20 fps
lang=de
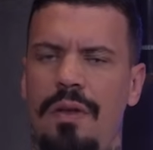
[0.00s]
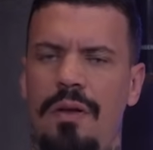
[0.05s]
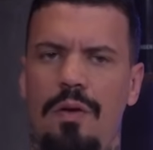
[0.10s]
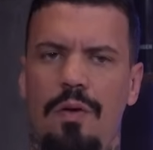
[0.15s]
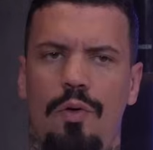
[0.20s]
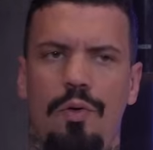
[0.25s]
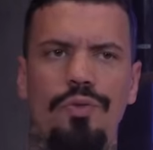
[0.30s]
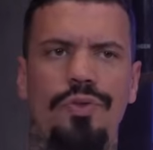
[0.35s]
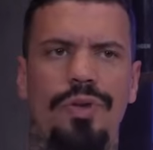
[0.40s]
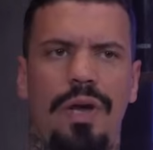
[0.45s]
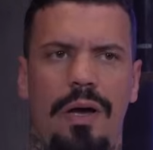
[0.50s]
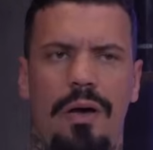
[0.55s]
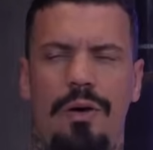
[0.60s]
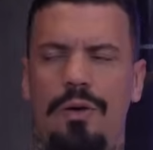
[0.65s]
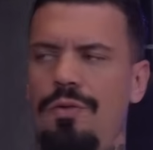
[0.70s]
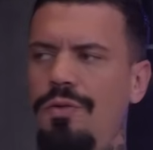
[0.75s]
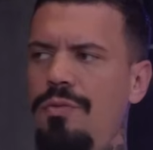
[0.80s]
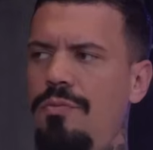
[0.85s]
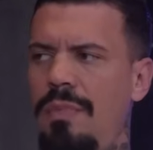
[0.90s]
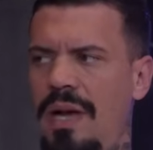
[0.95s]

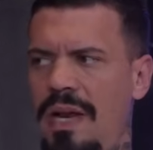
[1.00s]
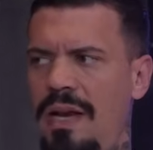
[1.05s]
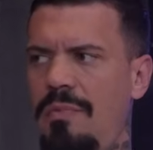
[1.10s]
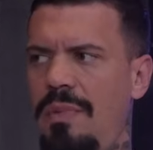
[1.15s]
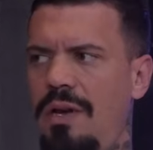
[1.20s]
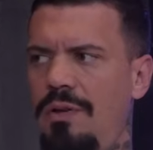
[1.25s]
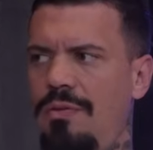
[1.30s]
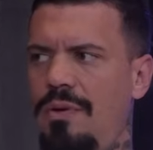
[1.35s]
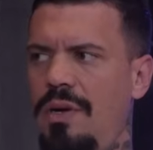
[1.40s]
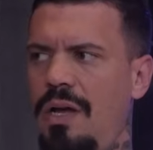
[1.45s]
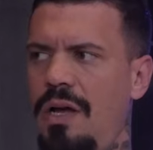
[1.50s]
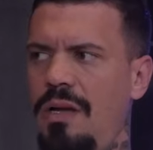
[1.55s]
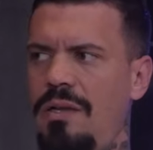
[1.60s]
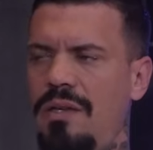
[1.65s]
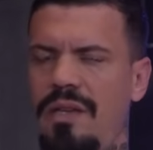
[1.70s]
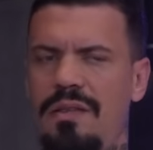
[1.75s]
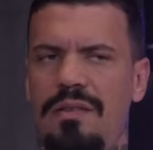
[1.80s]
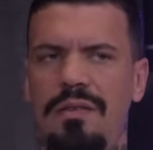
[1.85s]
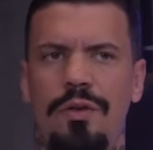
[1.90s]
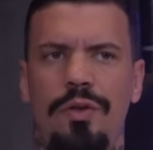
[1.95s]
runterhauen, meiner Meinung nach,
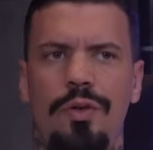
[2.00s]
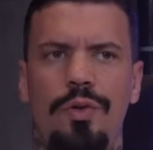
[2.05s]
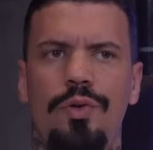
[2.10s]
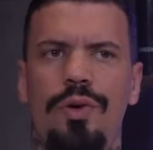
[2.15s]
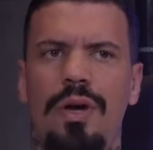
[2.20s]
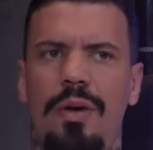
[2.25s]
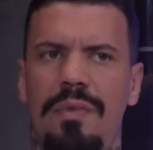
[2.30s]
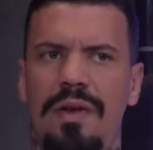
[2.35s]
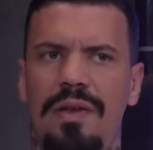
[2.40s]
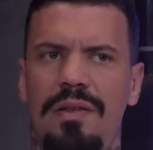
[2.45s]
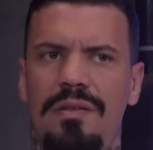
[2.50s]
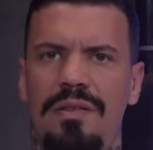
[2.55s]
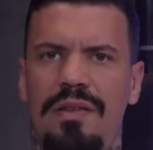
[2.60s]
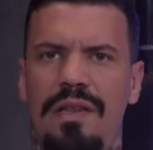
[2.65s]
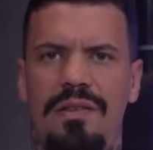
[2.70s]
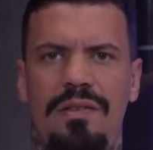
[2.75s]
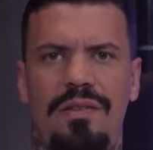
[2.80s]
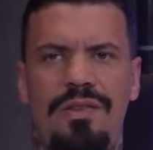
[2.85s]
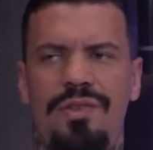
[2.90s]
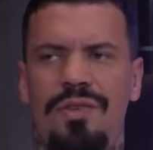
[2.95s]
der jetzt ein Newcomer ist,
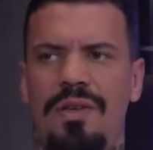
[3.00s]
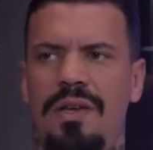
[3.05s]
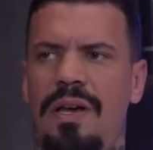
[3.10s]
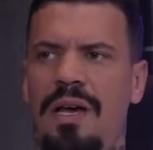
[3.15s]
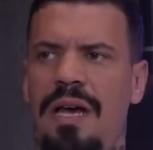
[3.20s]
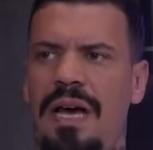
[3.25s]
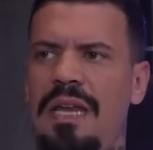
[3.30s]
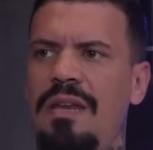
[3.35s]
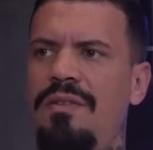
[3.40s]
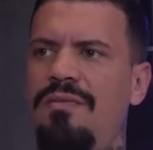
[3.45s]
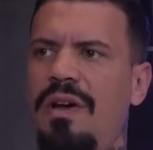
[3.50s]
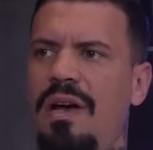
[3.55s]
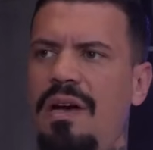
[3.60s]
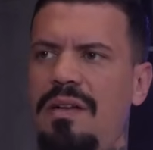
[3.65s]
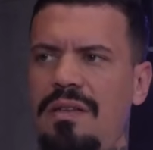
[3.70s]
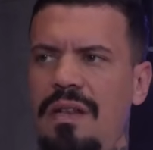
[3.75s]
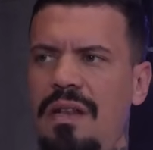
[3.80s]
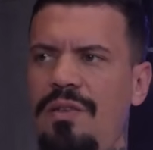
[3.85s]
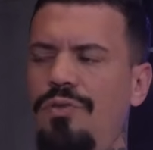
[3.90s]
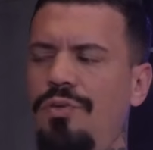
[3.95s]
der sich
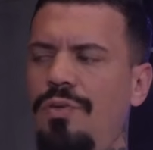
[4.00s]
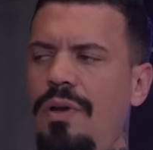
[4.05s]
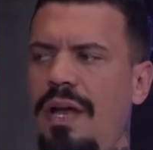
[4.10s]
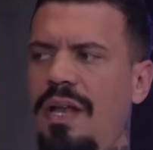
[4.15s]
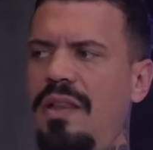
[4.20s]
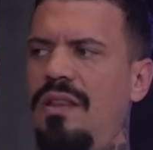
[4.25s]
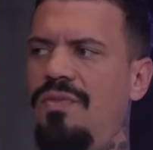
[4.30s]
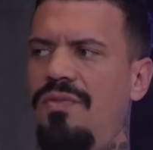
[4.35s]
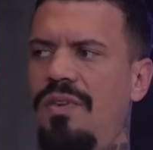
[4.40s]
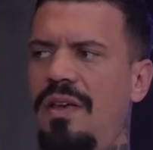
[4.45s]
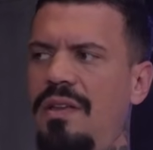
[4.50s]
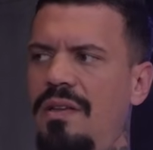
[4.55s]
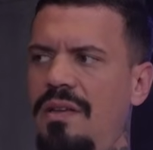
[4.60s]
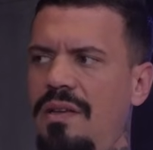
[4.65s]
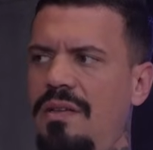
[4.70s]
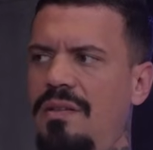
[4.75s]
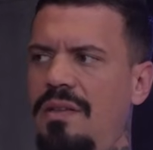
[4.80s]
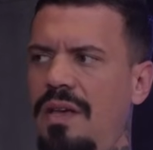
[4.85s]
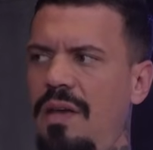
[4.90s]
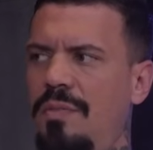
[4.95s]
ranwagt an so
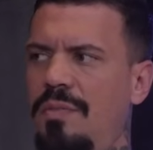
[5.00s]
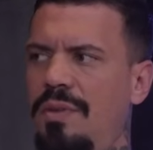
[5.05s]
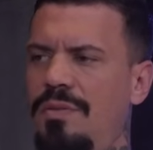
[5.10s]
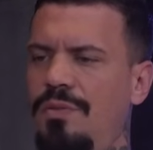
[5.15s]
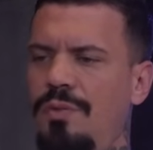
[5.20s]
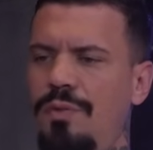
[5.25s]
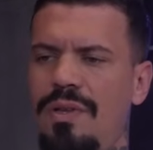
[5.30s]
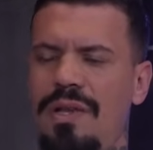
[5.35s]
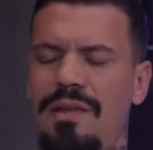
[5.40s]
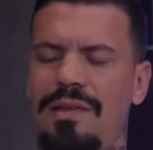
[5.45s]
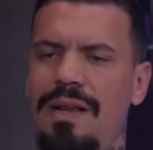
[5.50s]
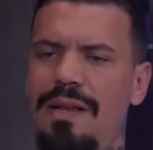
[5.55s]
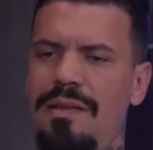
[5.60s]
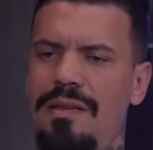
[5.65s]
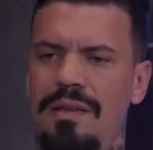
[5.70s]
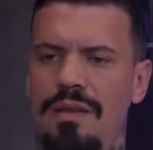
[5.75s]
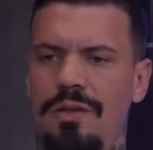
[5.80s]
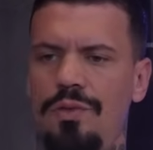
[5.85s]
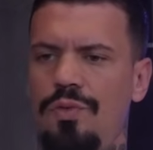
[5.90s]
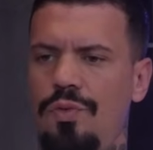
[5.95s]
grenzwertige Themen und das
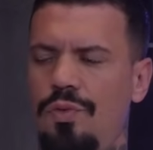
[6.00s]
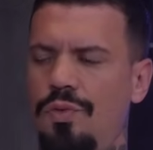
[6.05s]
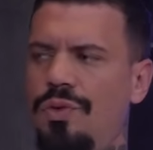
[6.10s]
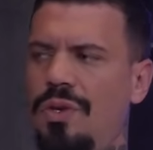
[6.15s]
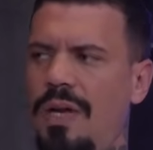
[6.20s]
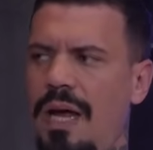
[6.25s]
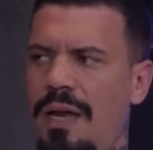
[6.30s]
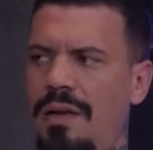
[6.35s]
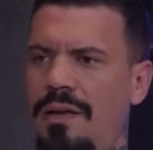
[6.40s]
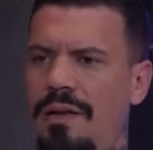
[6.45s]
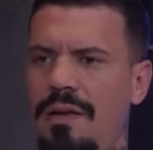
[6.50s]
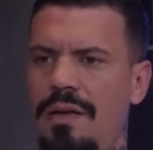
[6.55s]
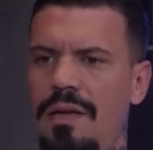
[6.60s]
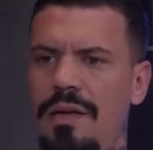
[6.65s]
halt nicht so gut kann.